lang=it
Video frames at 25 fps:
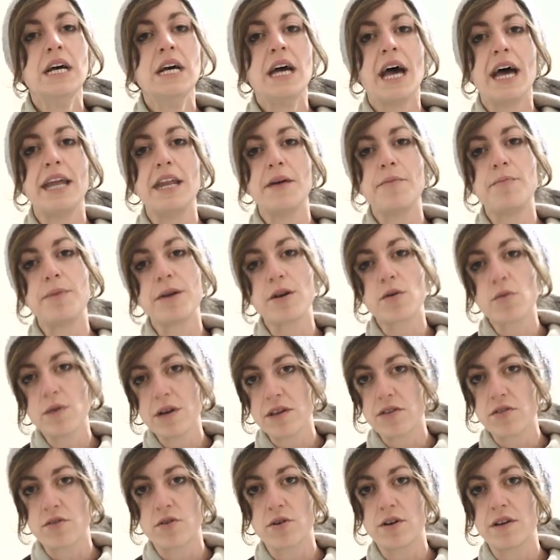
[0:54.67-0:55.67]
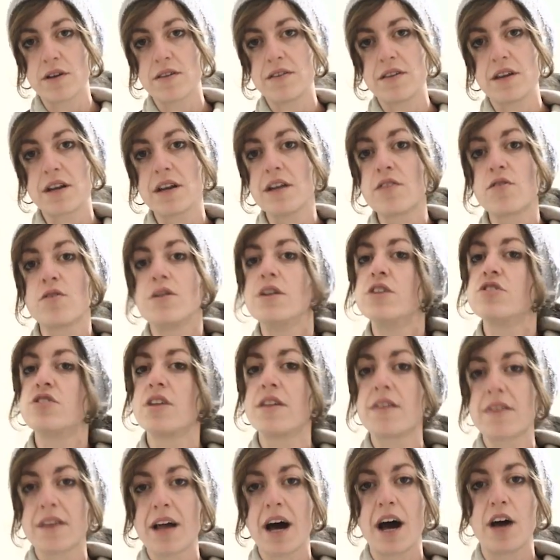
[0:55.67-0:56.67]
ed è per questo che si è reso
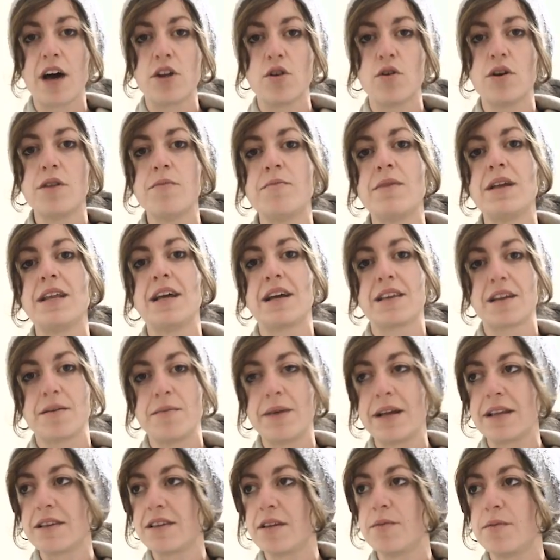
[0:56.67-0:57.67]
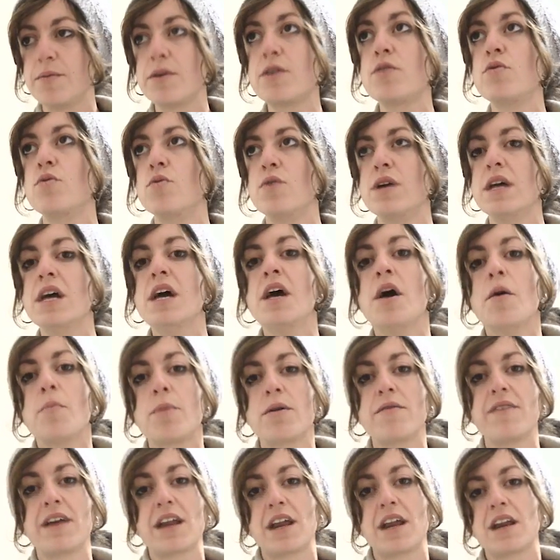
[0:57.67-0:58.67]
necessario immediatamente per noi
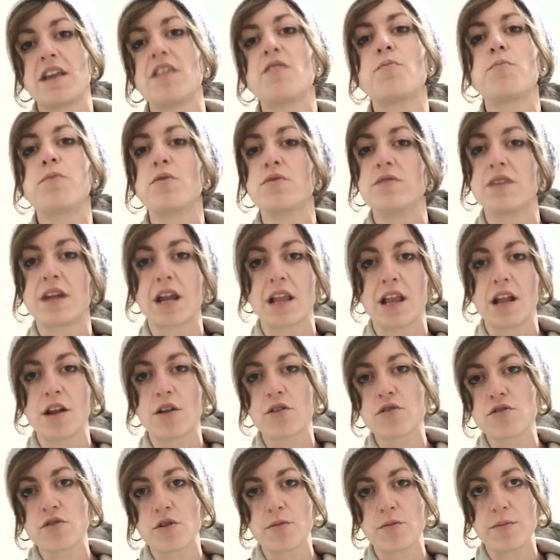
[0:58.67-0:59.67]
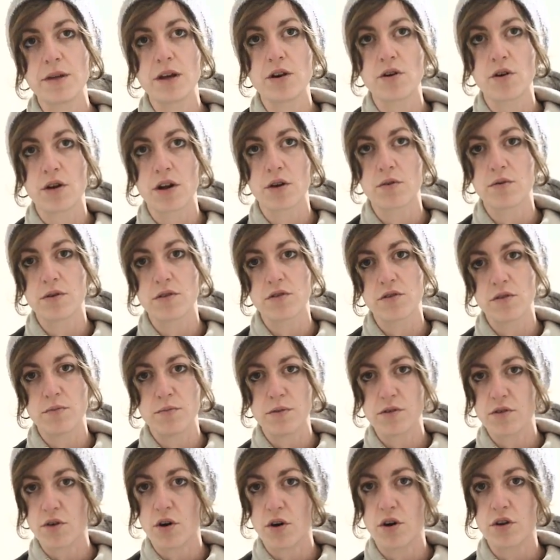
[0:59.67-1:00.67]
provare a rispondere nel nostro piccolo a questo
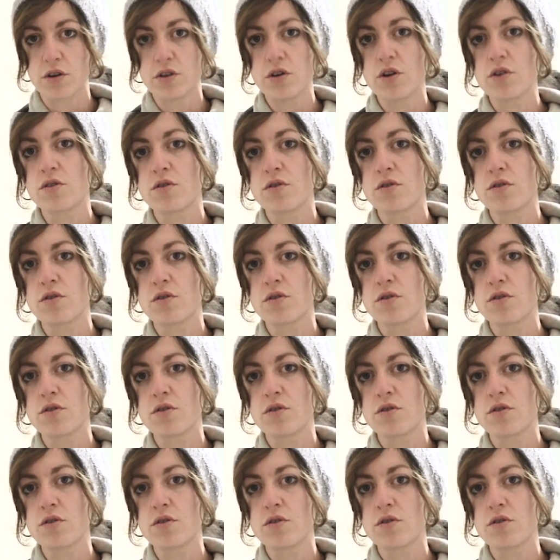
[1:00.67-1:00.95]
bisogno